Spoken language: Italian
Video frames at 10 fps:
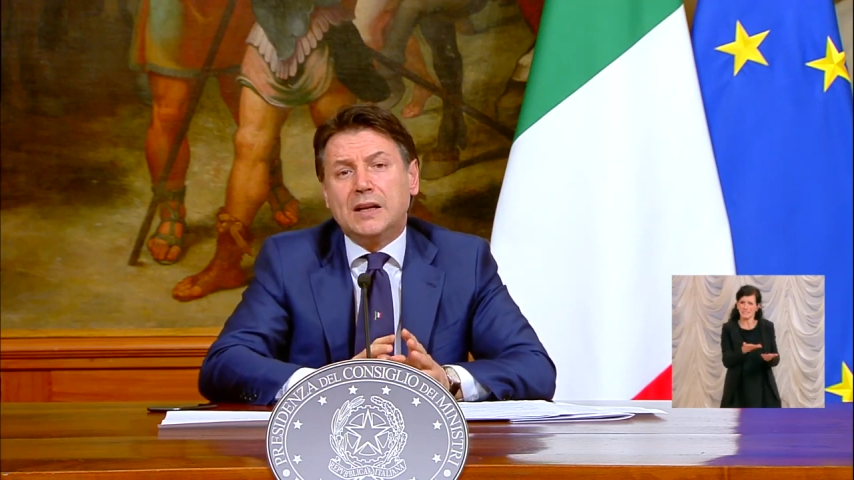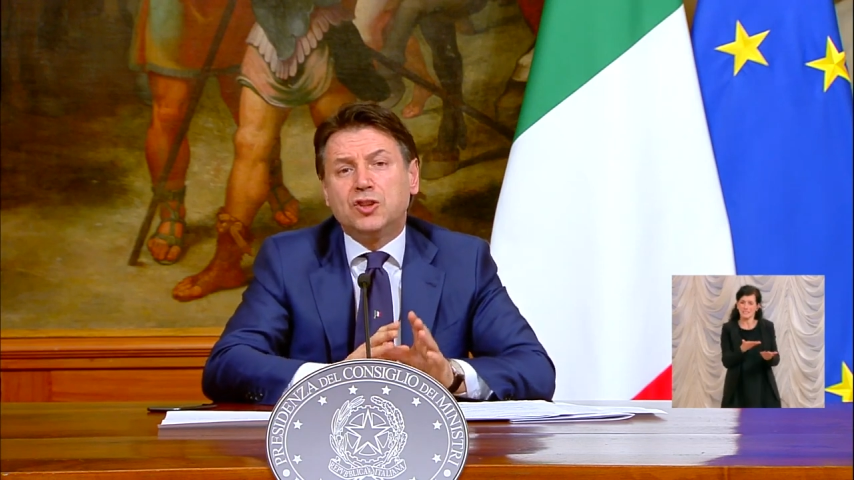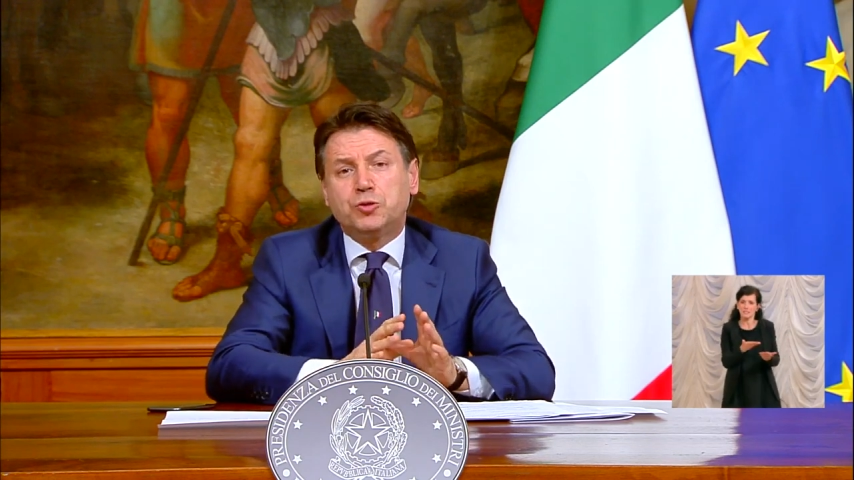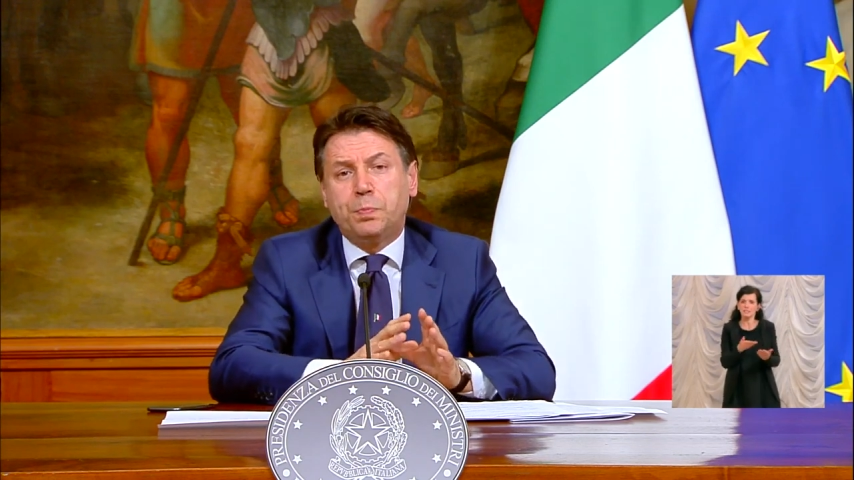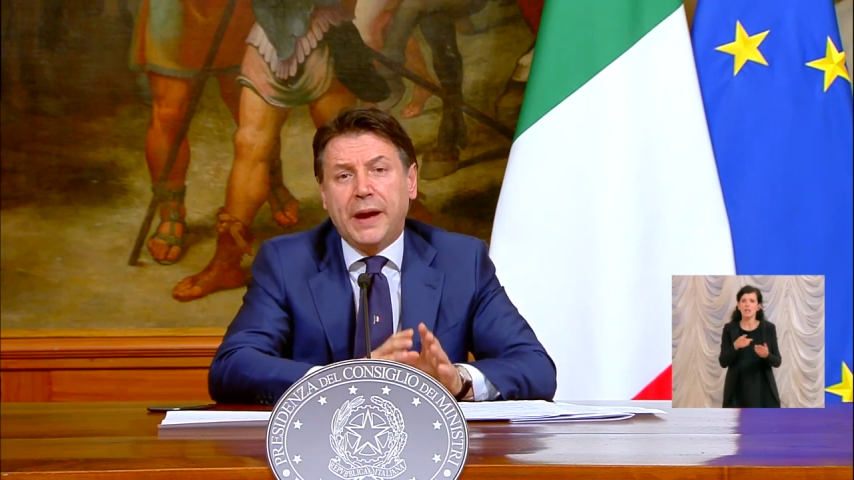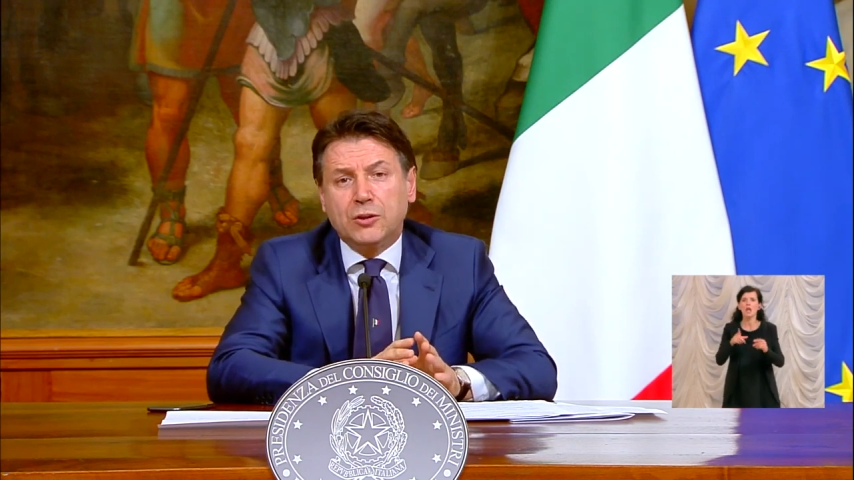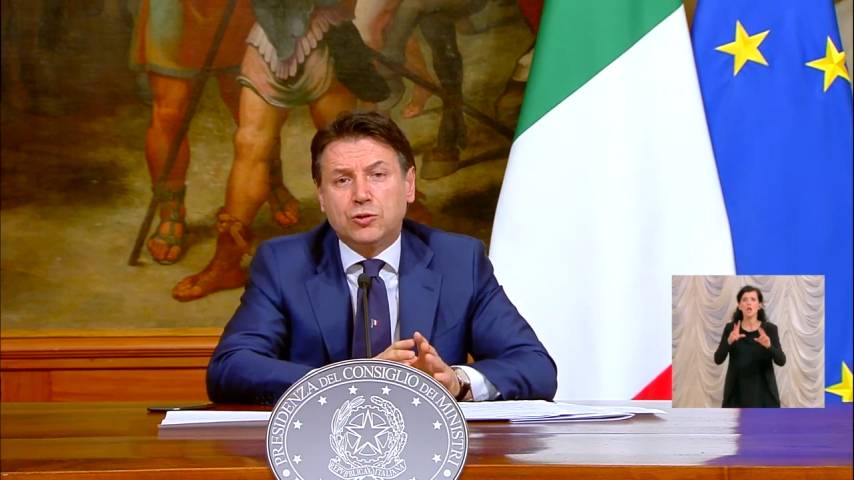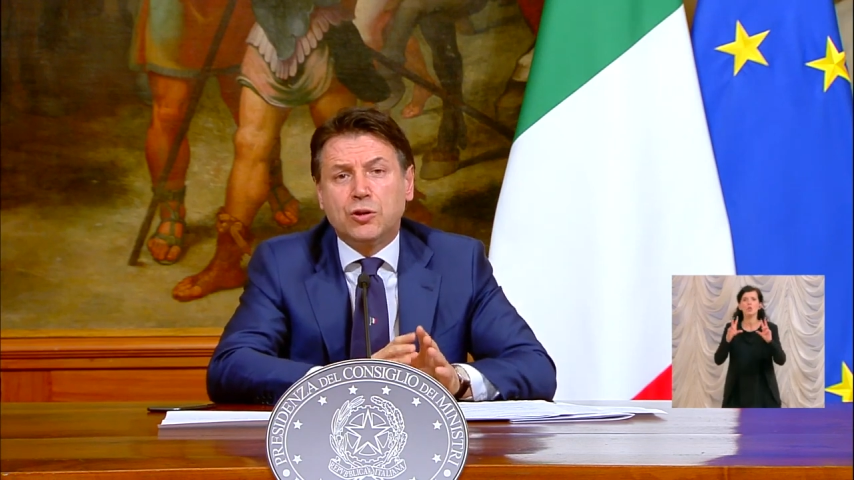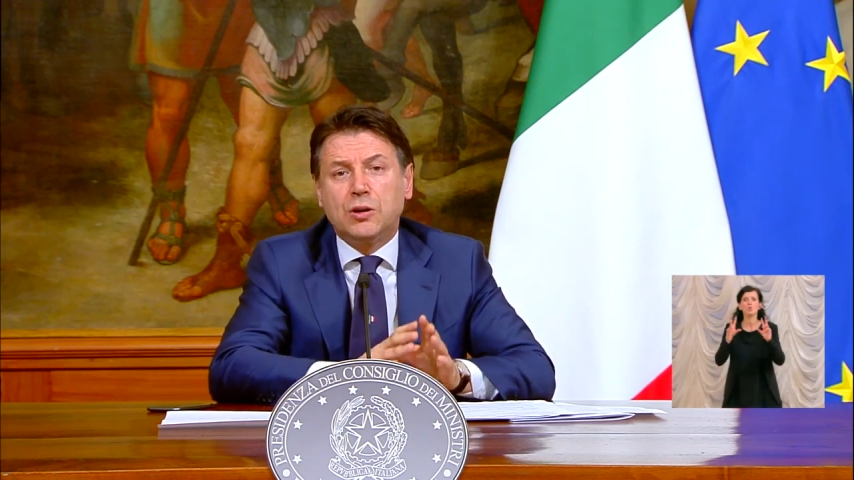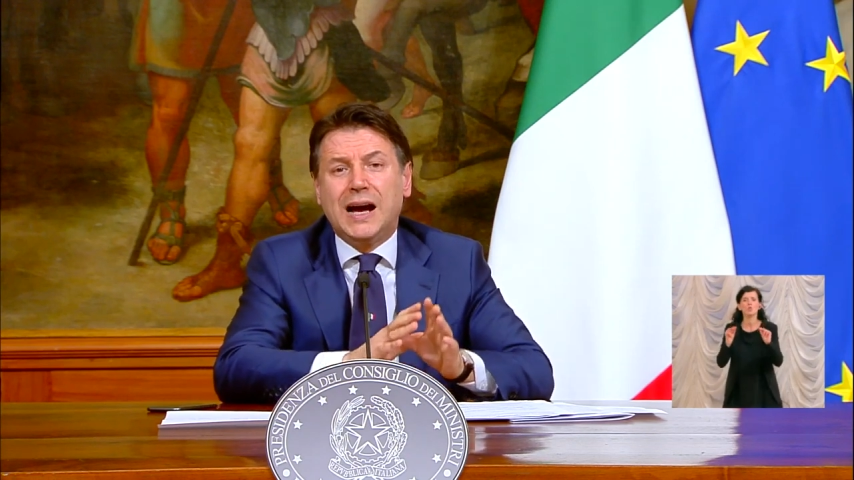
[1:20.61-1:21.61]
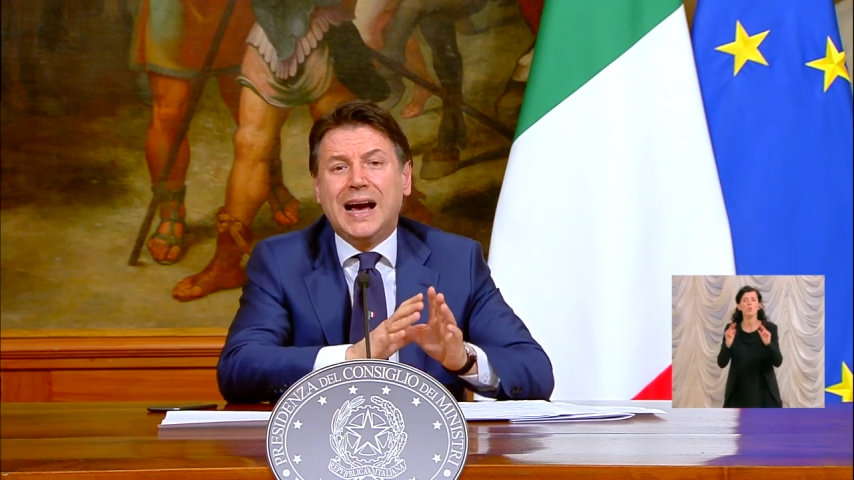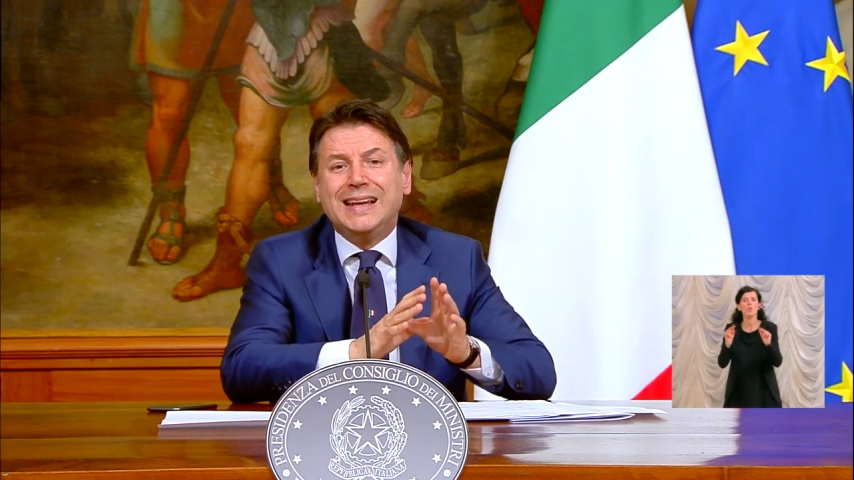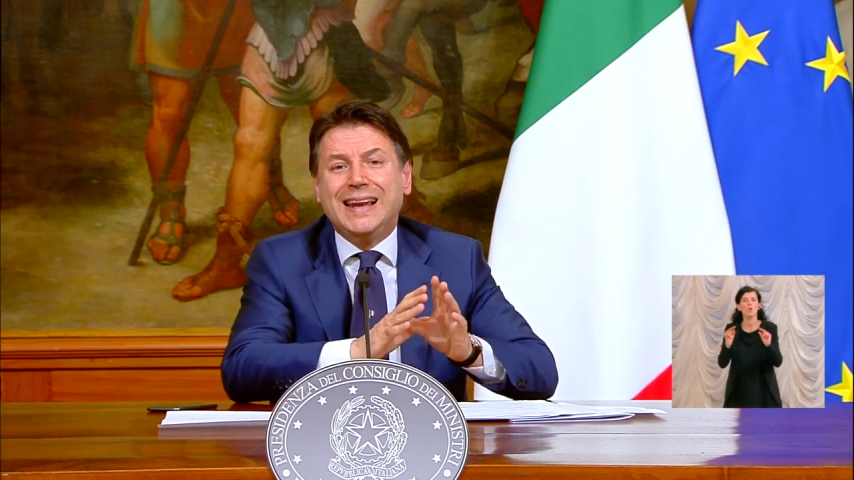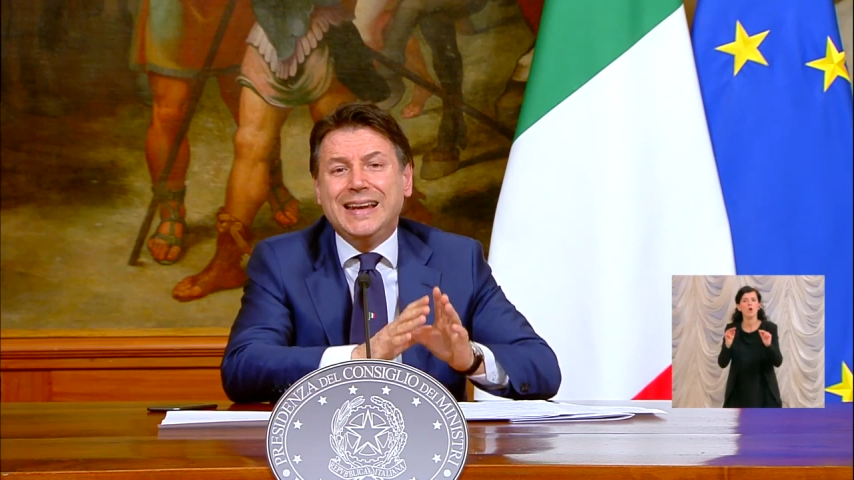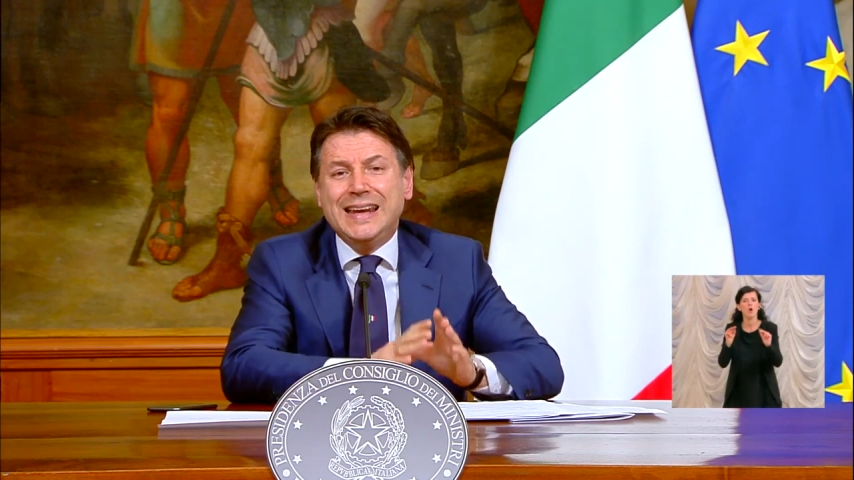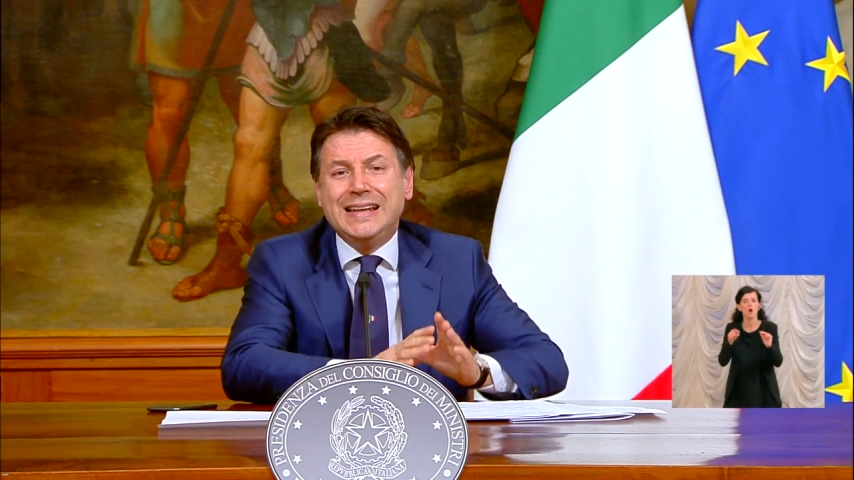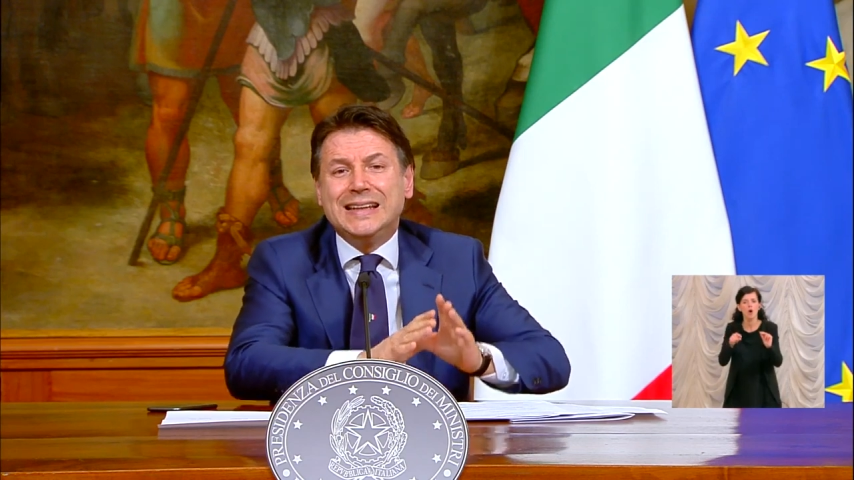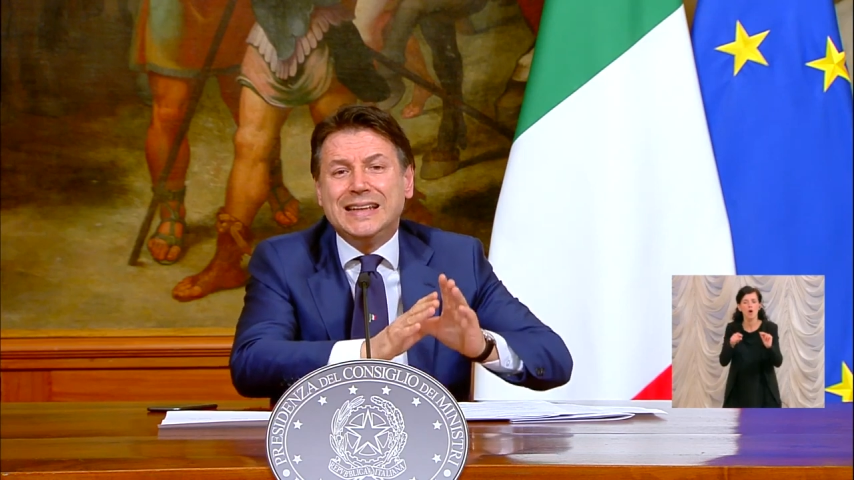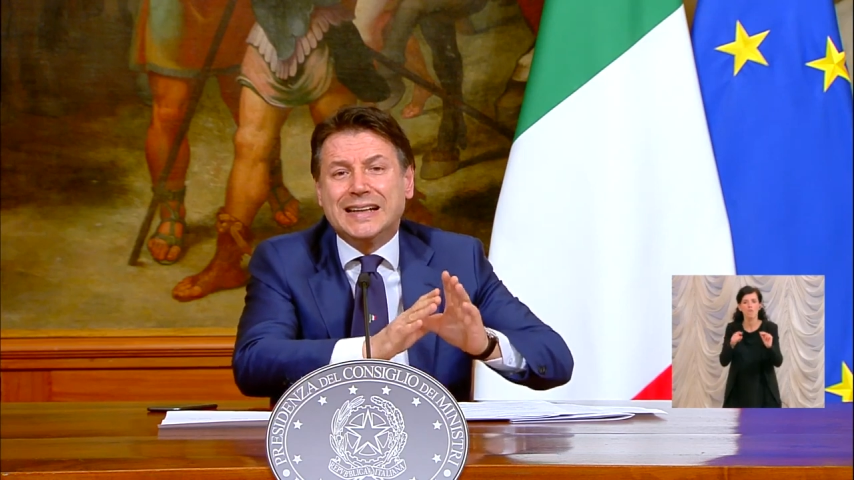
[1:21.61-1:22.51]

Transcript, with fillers: rispetto alle linee di